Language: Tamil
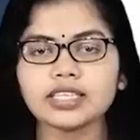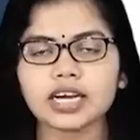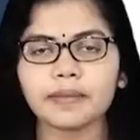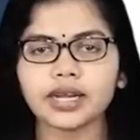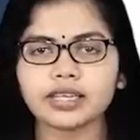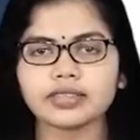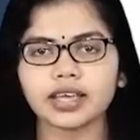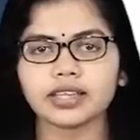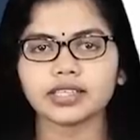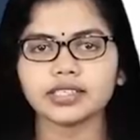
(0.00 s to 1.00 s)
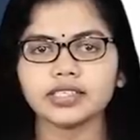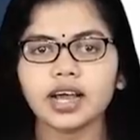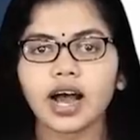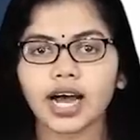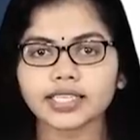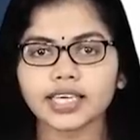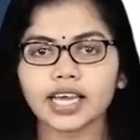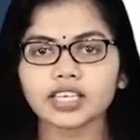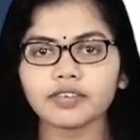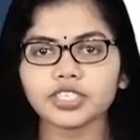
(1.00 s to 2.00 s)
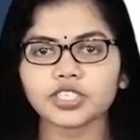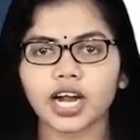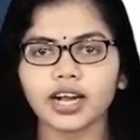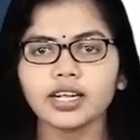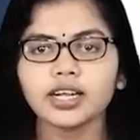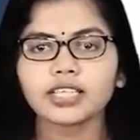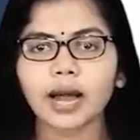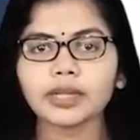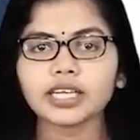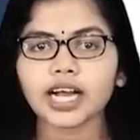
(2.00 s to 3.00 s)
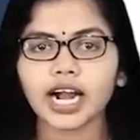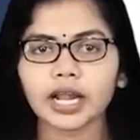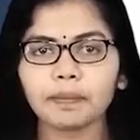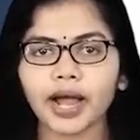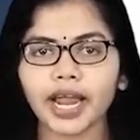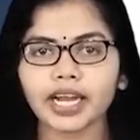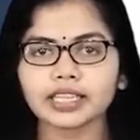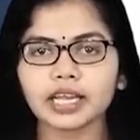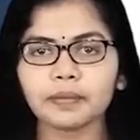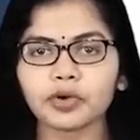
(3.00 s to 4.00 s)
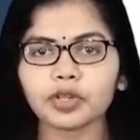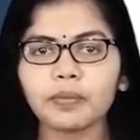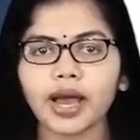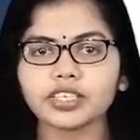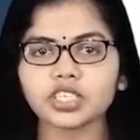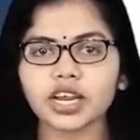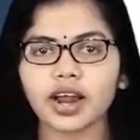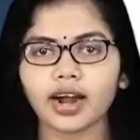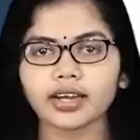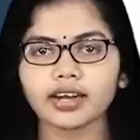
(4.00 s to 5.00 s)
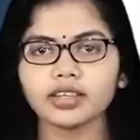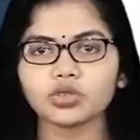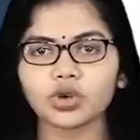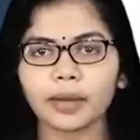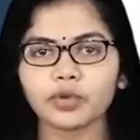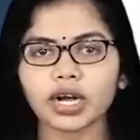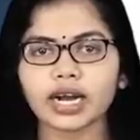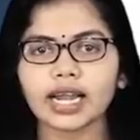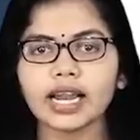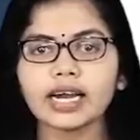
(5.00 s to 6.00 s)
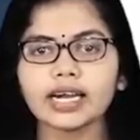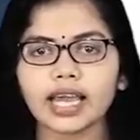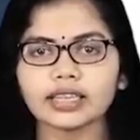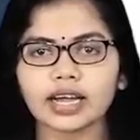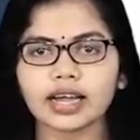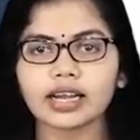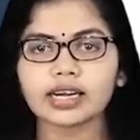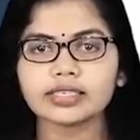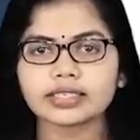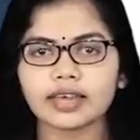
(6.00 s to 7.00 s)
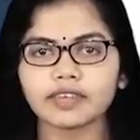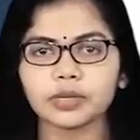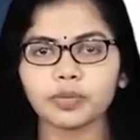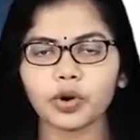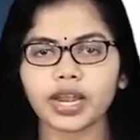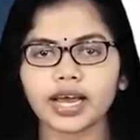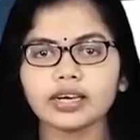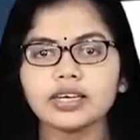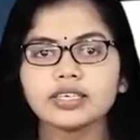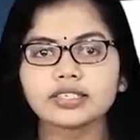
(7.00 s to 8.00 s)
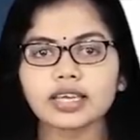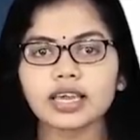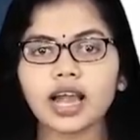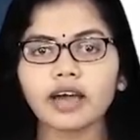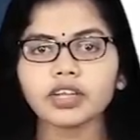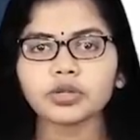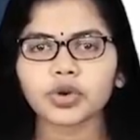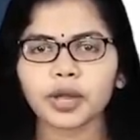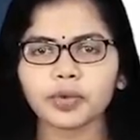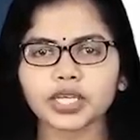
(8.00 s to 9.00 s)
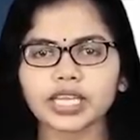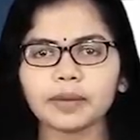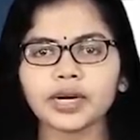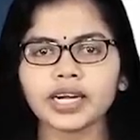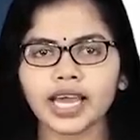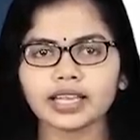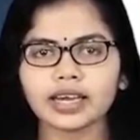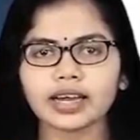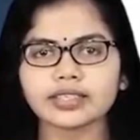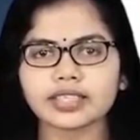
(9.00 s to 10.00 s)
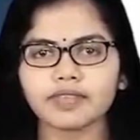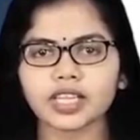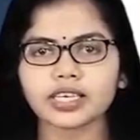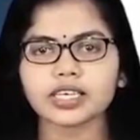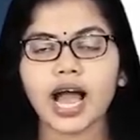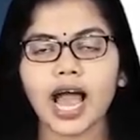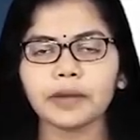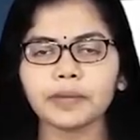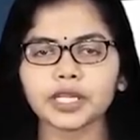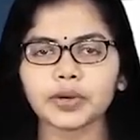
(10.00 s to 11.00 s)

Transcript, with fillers: ஜெர்மனி செய்தது அது என்னவென்றால் தமது கடற்பயணத்தின் போது மற்றிய நாடுகளின் துறைமுகங்களில் இடைத்தங்கல்கள் செய்வது போல சீனாவின் துறைமுகத்திலும் இடைத்தங்கல் செய்வதற்கு அனுமதி